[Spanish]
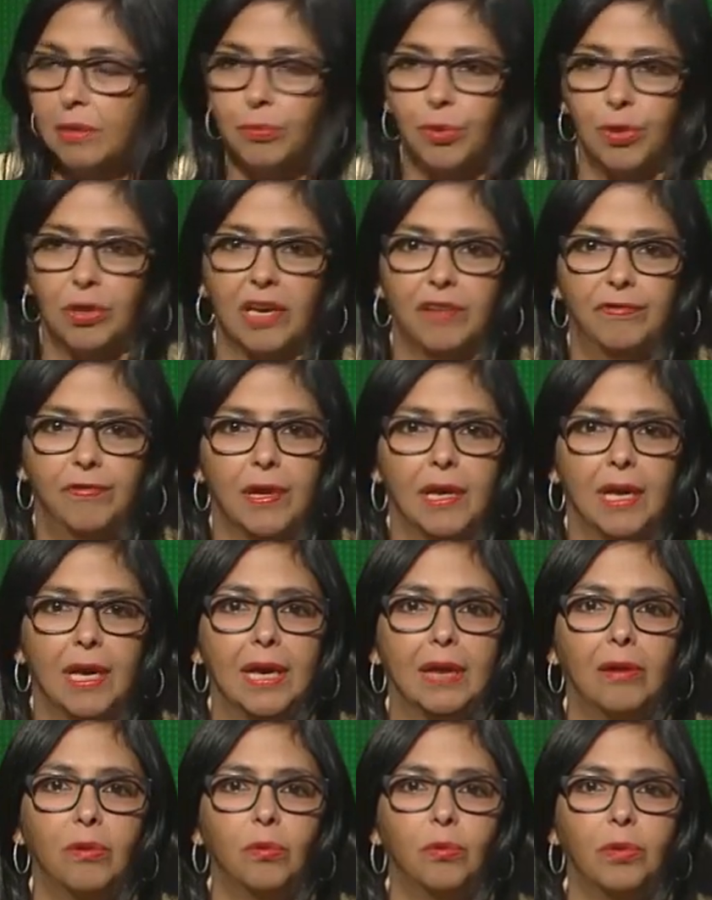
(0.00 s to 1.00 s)
Porque
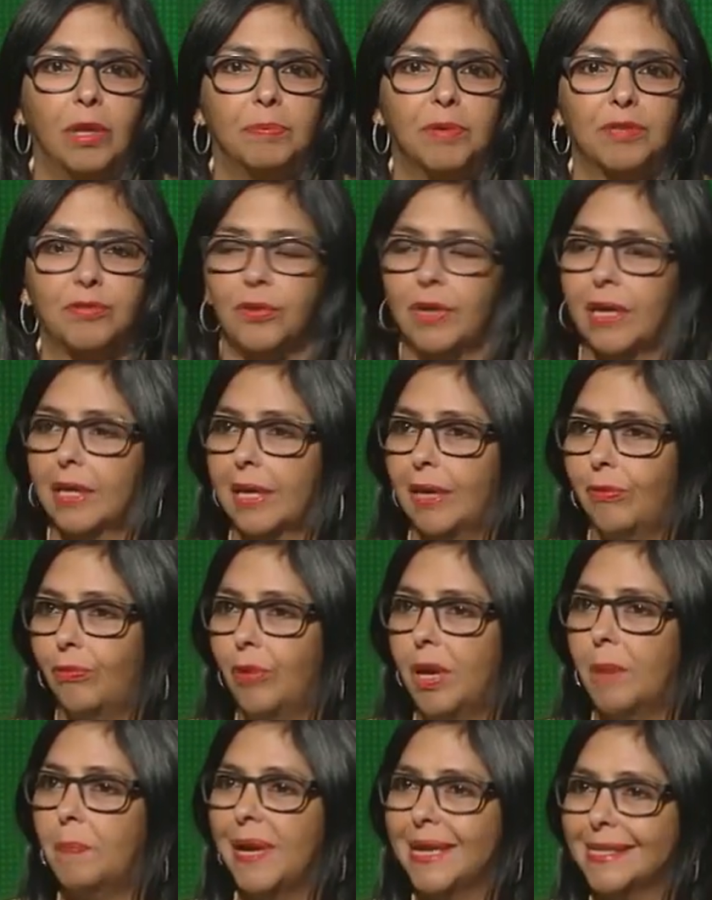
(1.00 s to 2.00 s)
fue una persona que en
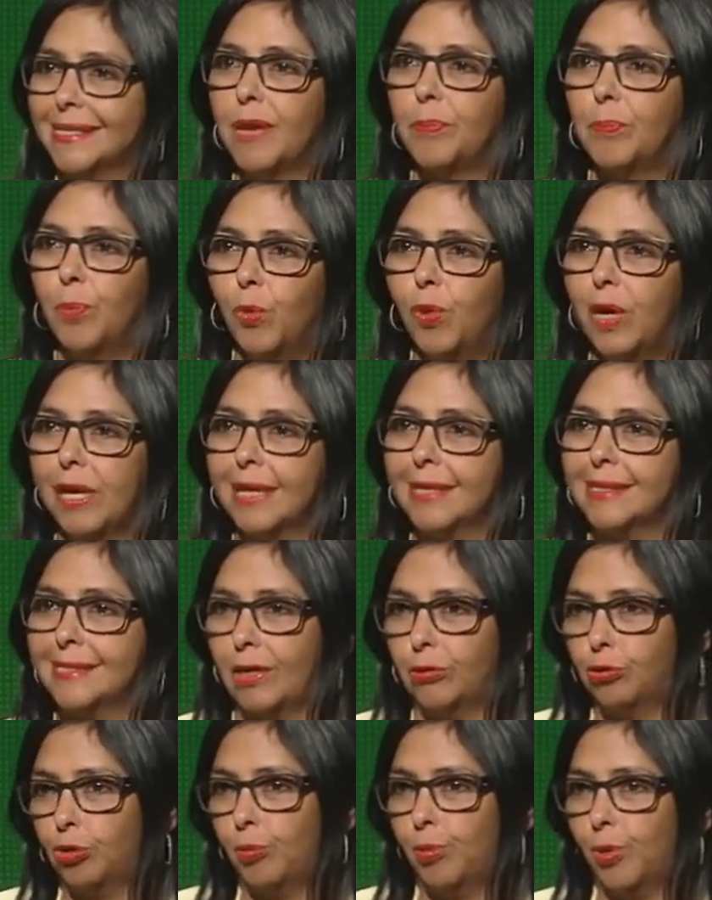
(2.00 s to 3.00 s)
una plaza pública
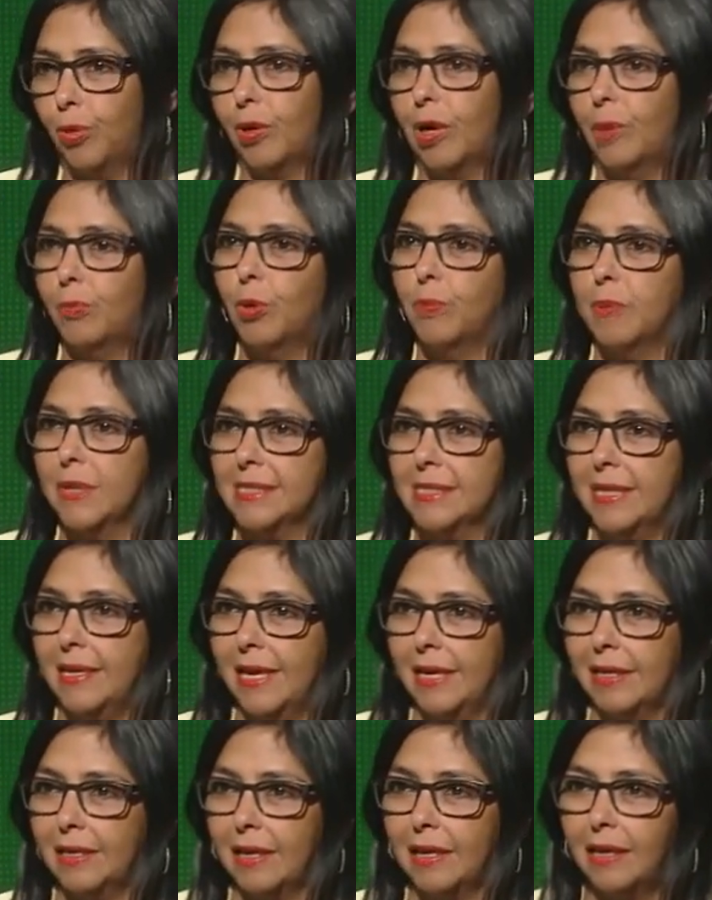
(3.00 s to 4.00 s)
se autoproclamó
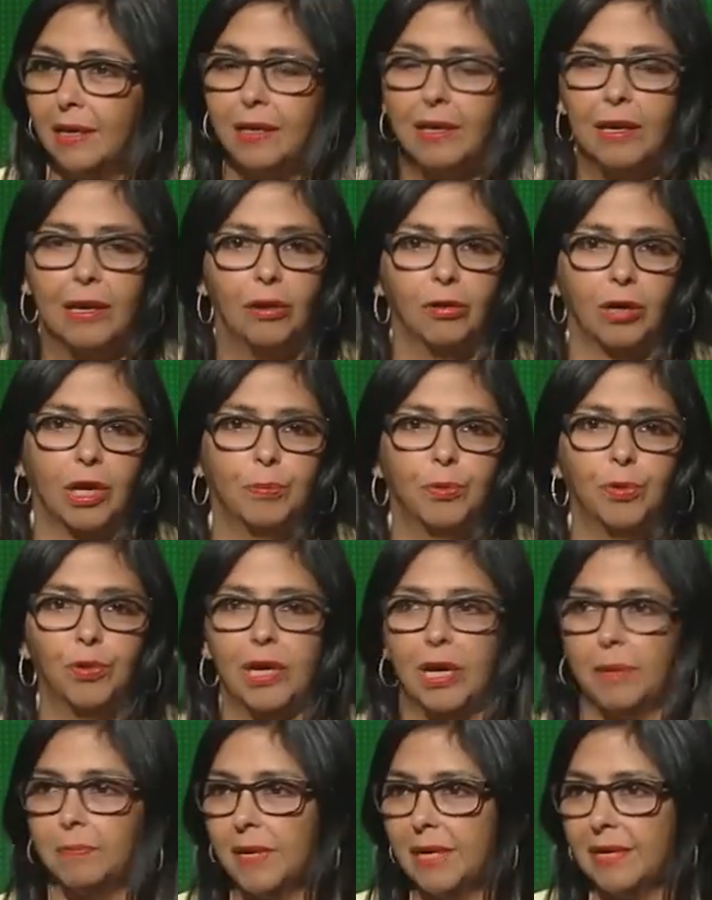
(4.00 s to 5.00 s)
presidente. Lo que
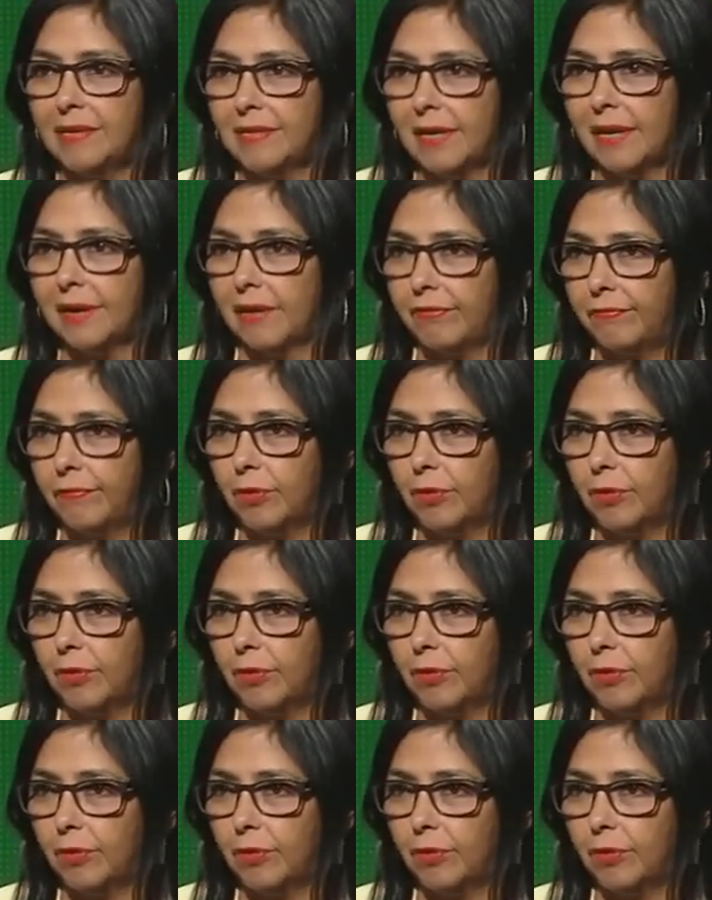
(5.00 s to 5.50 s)
podría parecer de